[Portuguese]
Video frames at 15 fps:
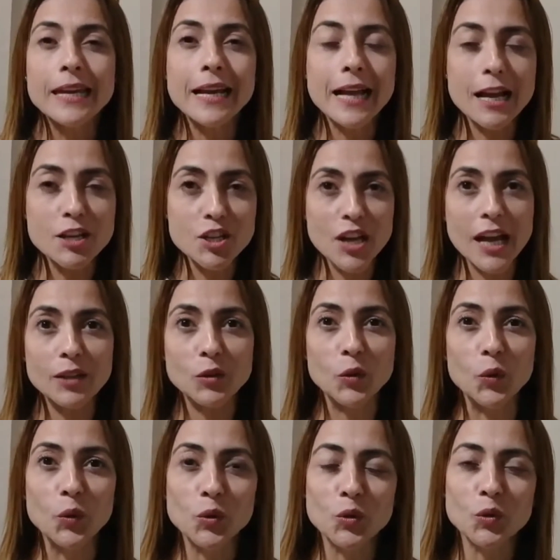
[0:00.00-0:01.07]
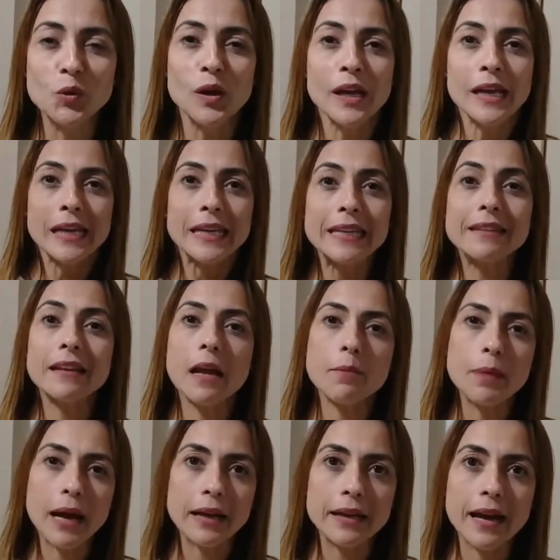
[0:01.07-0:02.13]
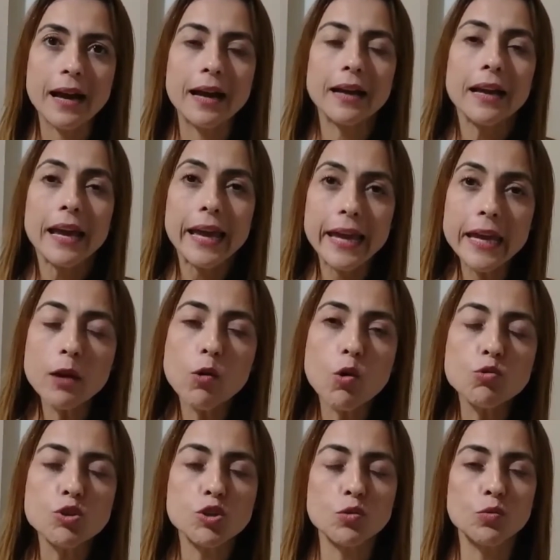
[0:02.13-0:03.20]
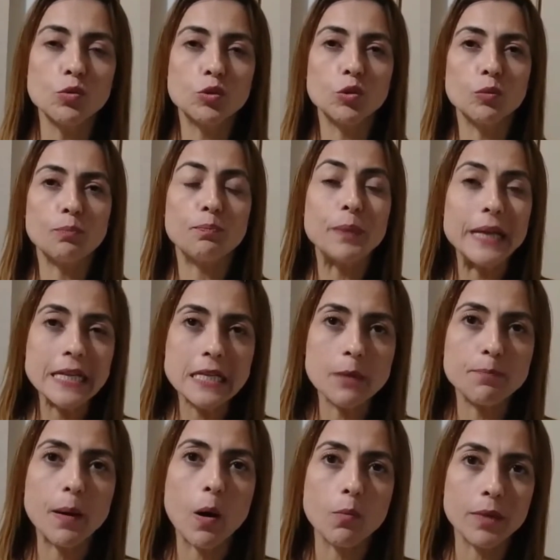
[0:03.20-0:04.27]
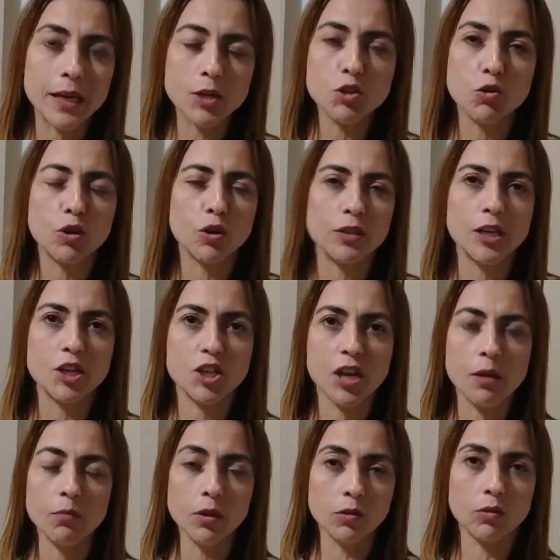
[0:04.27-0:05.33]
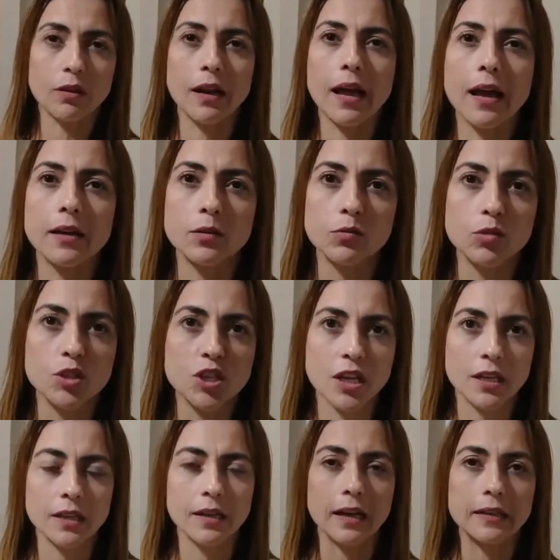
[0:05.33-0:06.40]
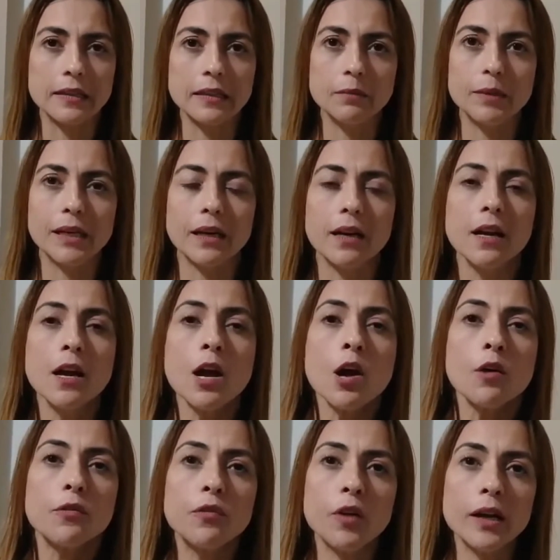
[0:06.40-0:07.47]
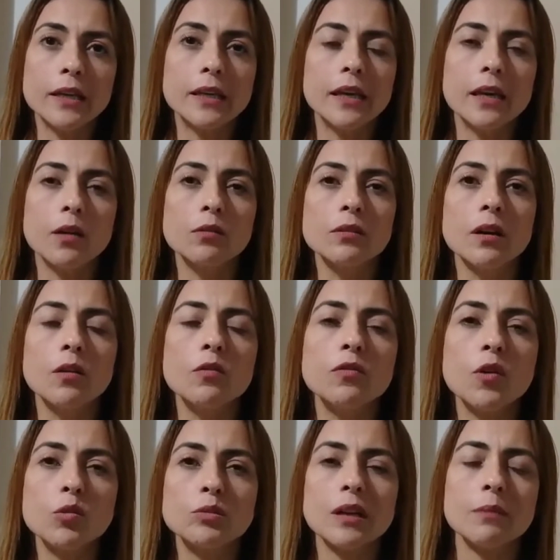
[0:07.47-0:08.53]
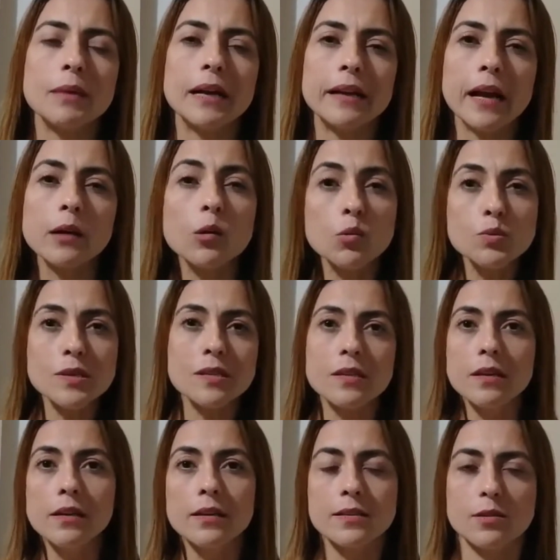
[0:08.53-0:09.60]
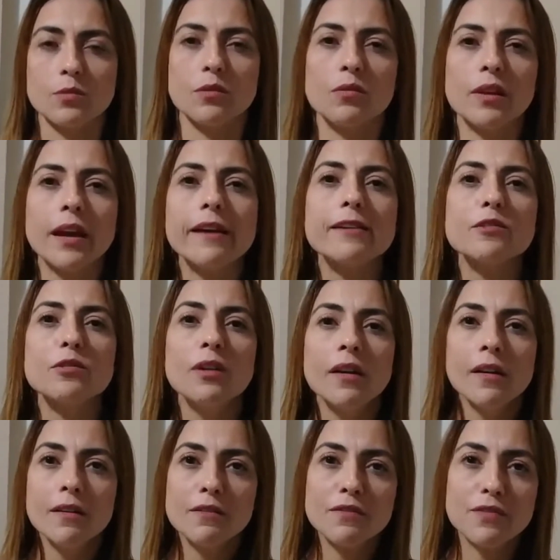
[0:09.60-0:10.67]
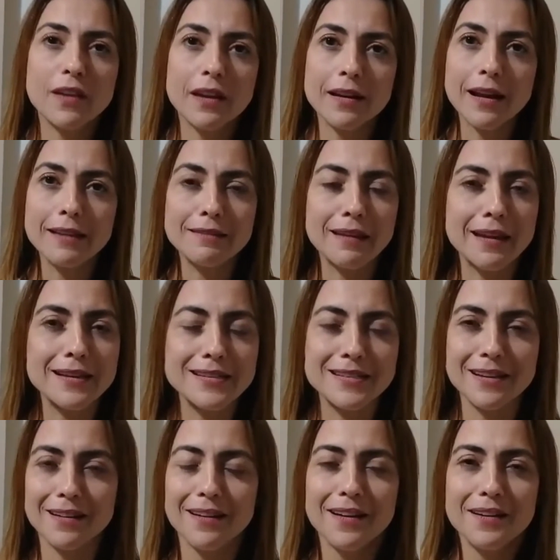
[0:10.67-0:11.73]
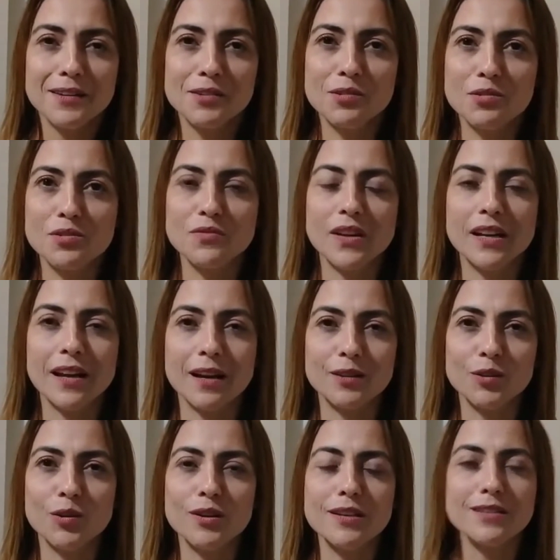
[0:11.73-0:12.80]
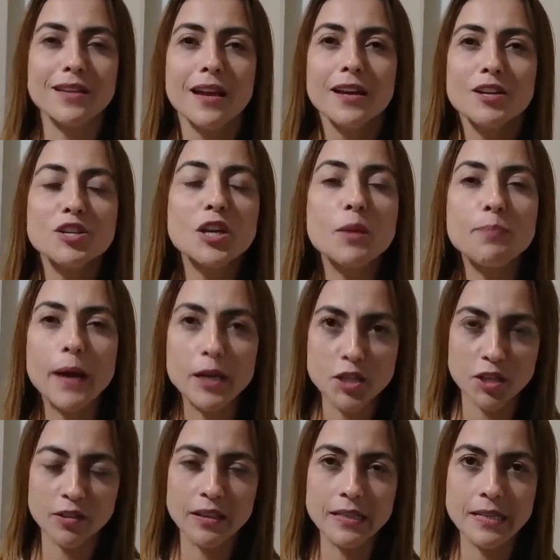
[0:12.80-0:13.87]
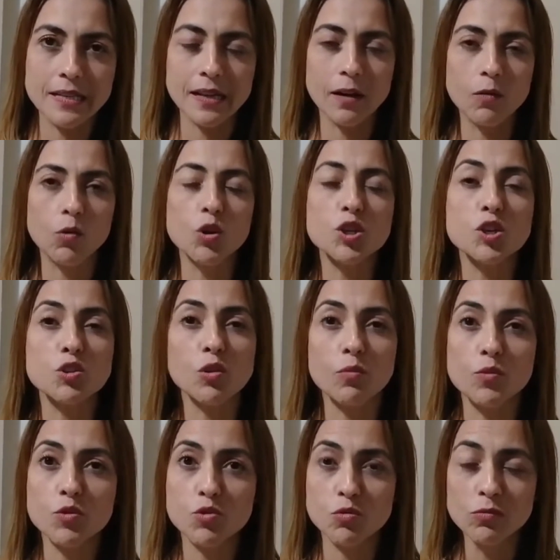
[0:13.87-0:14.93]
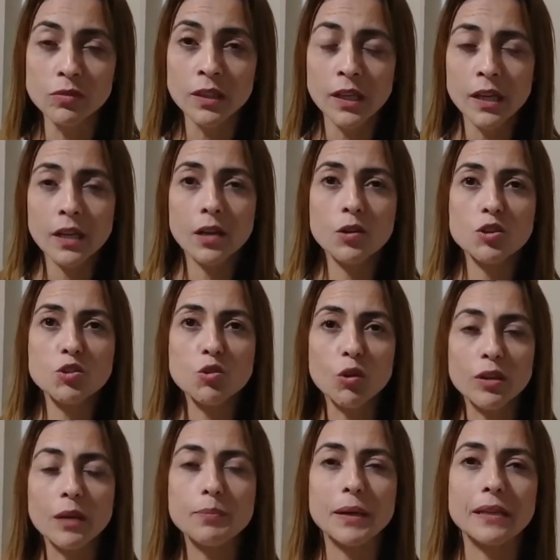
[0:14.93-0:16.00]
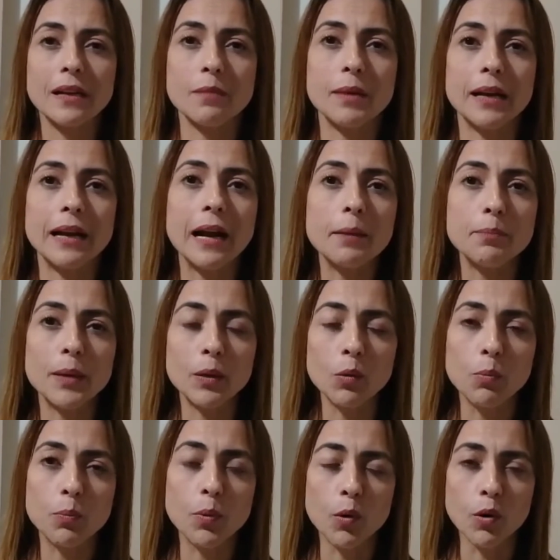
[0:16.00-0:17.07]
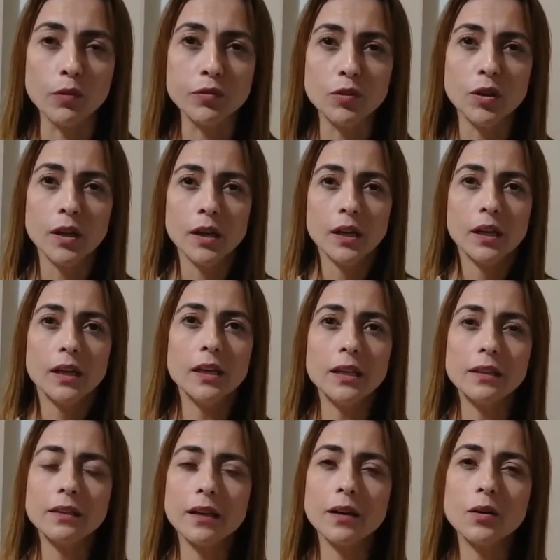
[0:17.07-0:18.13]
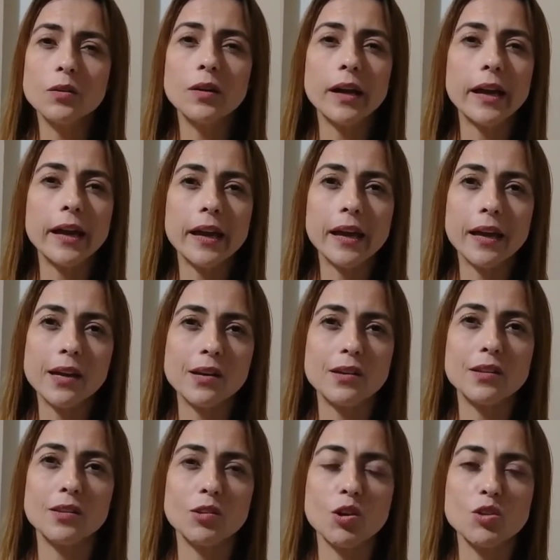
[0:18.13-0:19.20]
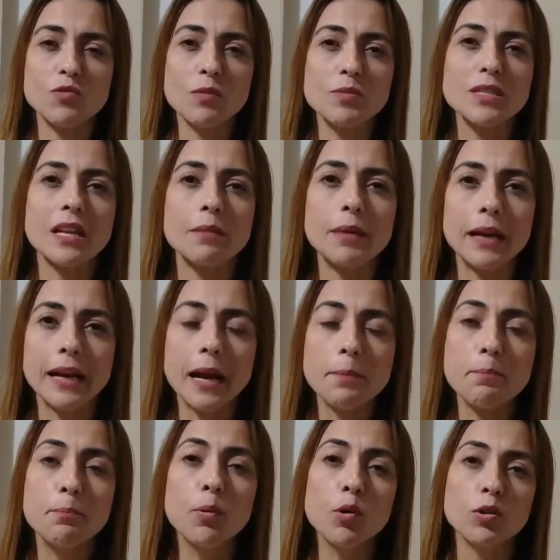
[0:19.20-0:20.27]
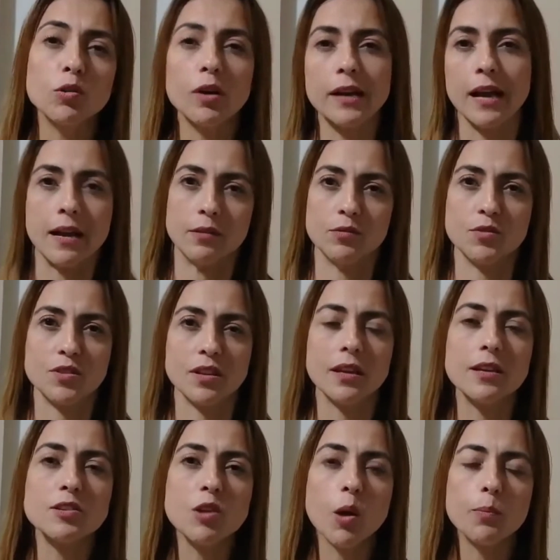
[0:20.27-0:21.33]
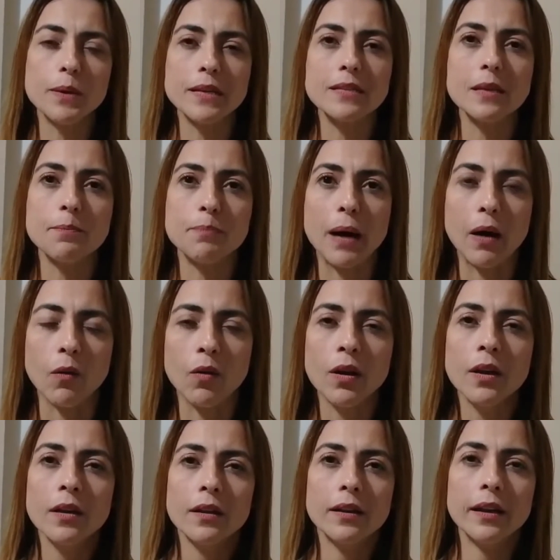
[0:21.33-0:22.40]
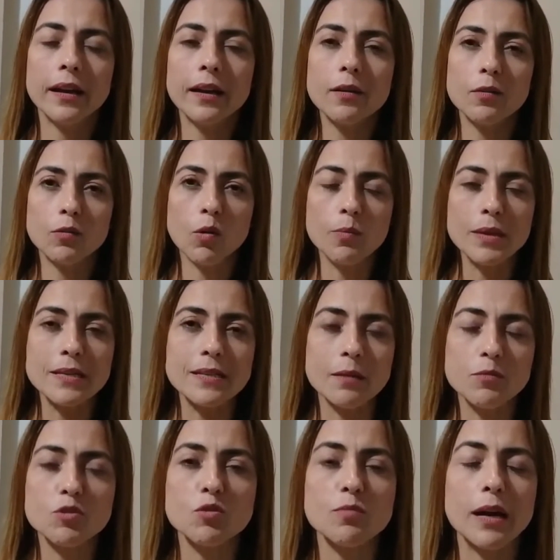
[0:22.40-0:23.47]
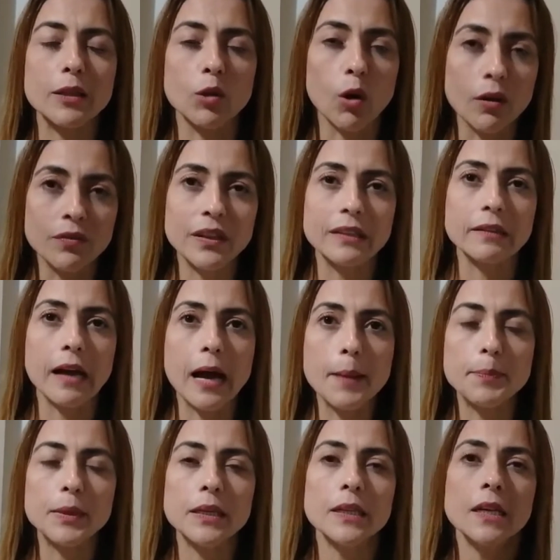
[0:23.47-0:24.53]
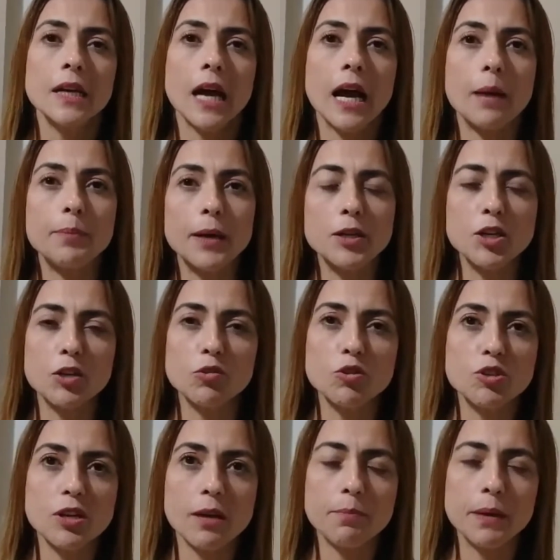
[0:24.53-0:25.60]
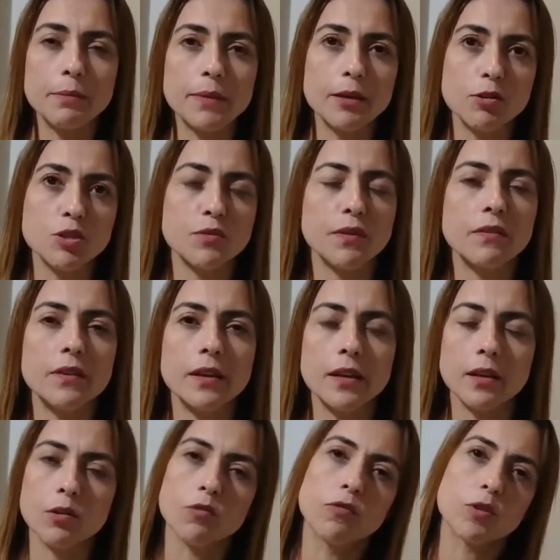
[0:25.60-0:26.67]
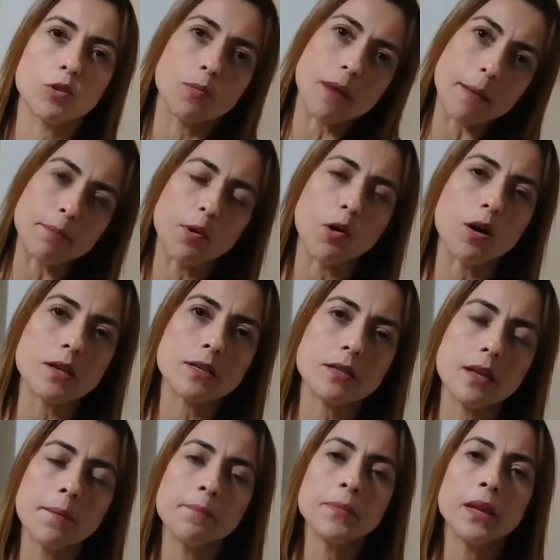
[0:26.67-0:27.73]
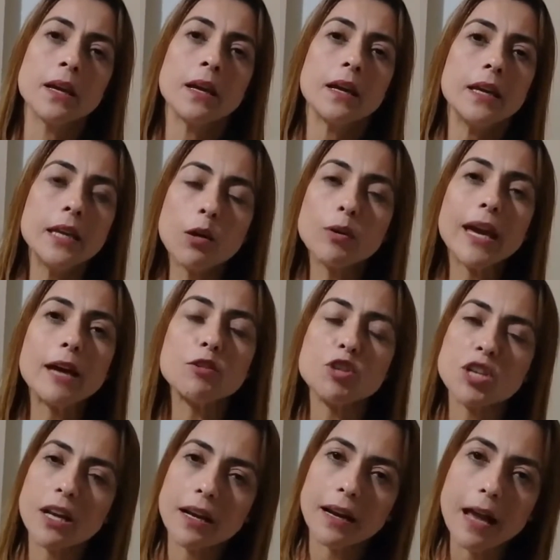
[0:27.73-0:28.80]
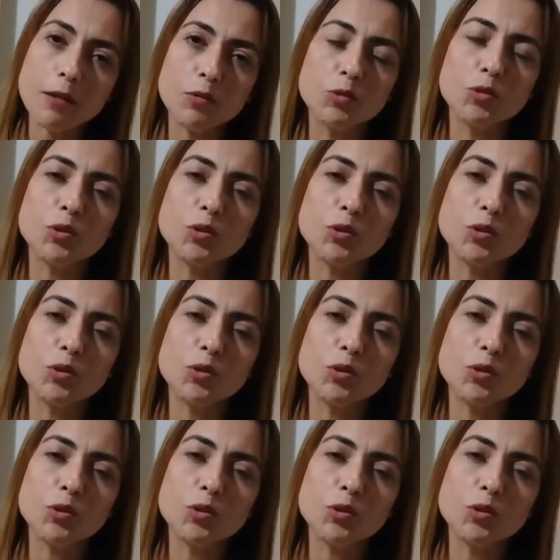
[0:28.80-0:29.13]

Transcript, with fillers: encaixar tudo e trabalhar em conjunto, principalmente o que eu deixei muito claro hoje aqui na Câmara foi que eu não vou trabalhar com siglas. Eu não quero ver na testa dos vereadores de que partido eles são. Hoje somos um. Eu estou aqui para trabalhar pelo povo. Então, é, nós vamos trabalhar por Dourados. Isso é o principal. Né? Começamos uma nova etapa. A partir do dia 1 de fevereiro eu vou tomar posse. E eu quero chegar lá com